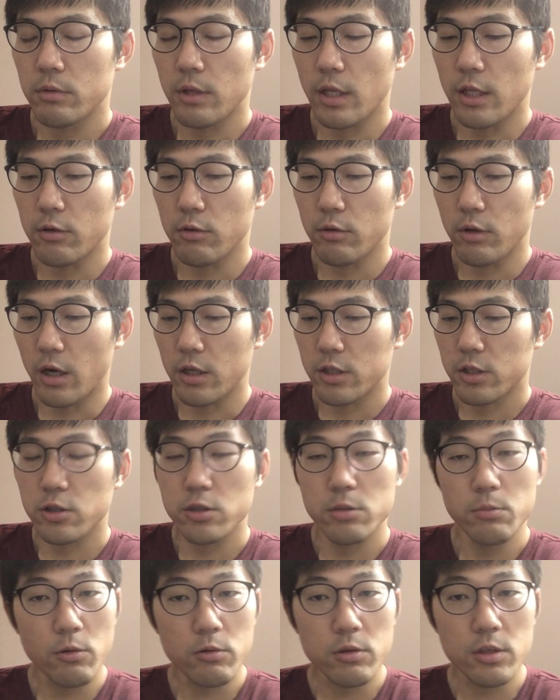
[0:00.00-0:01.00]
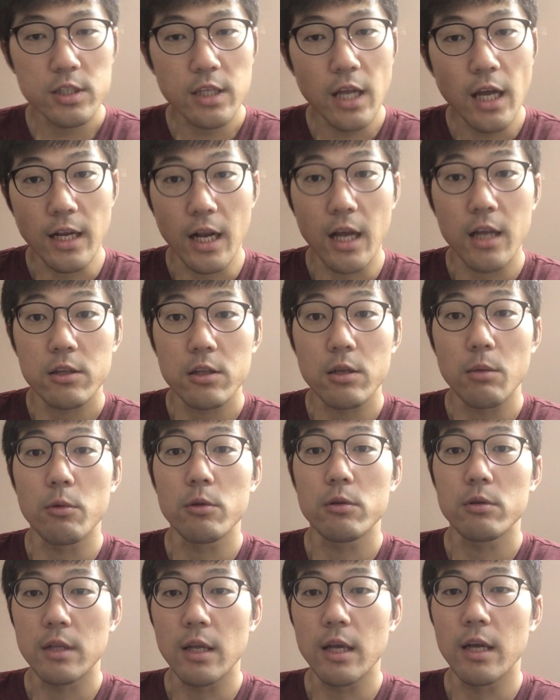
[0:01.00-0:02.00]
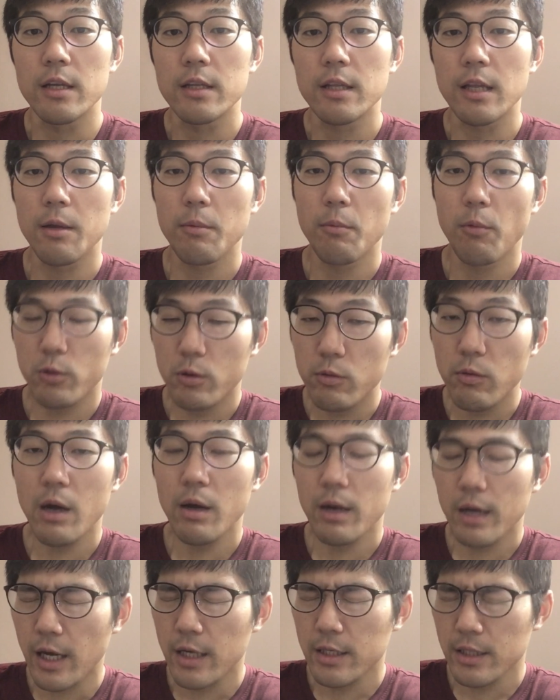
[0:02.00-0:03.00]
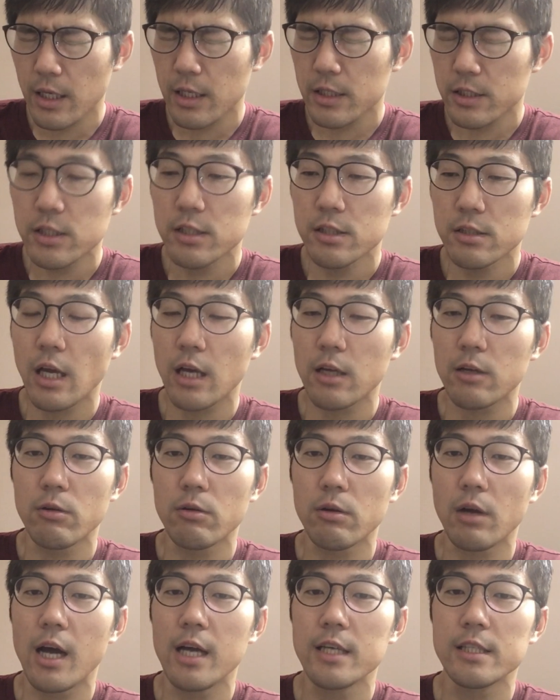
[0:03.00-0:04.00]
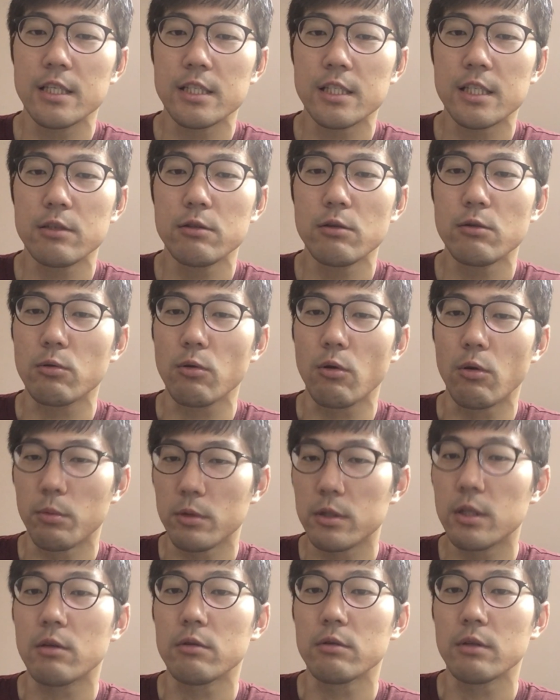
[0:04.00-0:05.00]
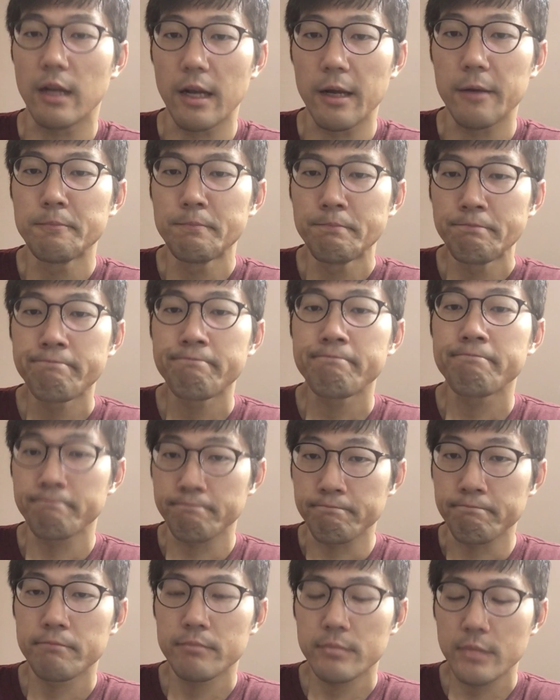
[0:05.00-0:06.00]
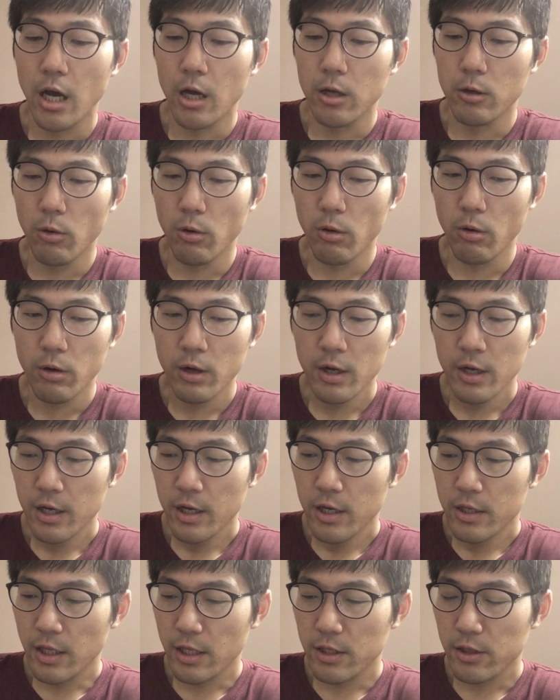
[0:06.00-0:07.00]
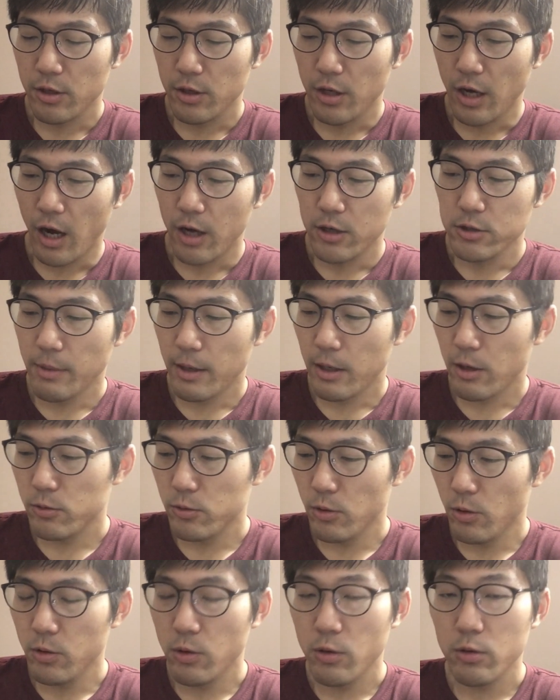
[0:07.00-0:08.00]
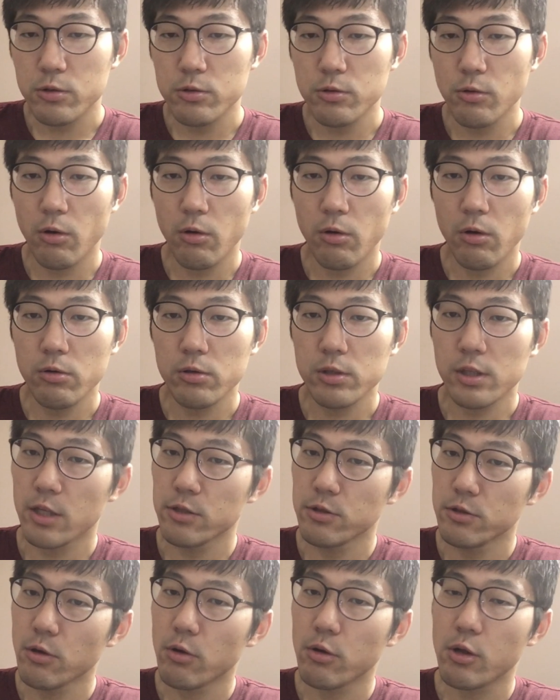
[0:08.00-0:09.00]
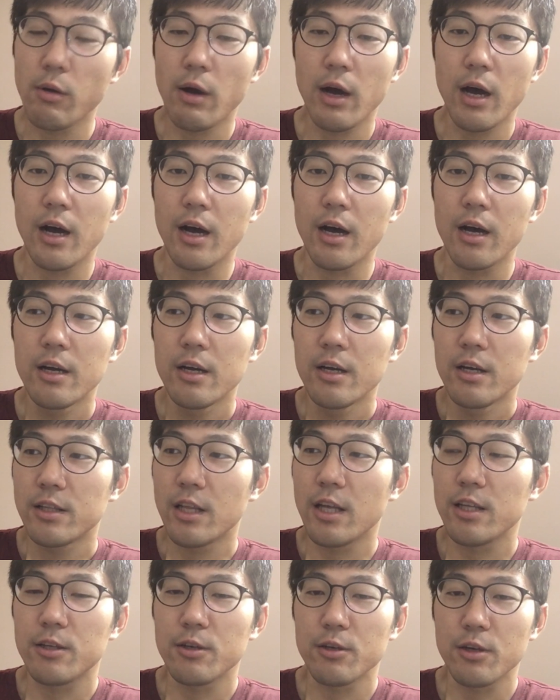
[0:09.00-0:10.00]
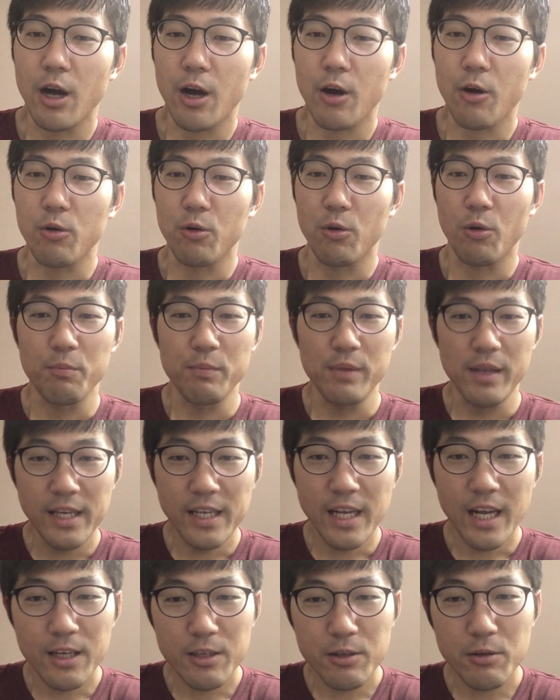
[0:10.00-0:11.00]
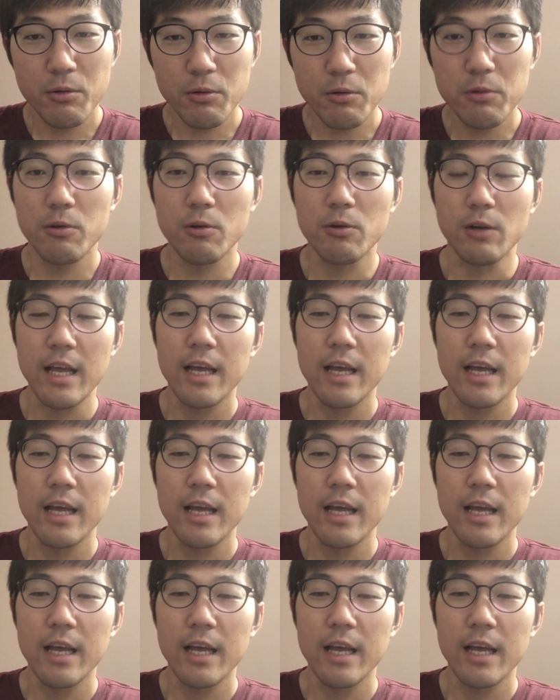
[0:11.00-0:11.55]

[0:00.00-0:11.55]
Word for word: なんていうか注目したいなと思って、で僕は必ずあの改善してくると思ってるんでね、うん、あのなんていうか馬の能力をっていうよりは、なんていうかこの見えないところの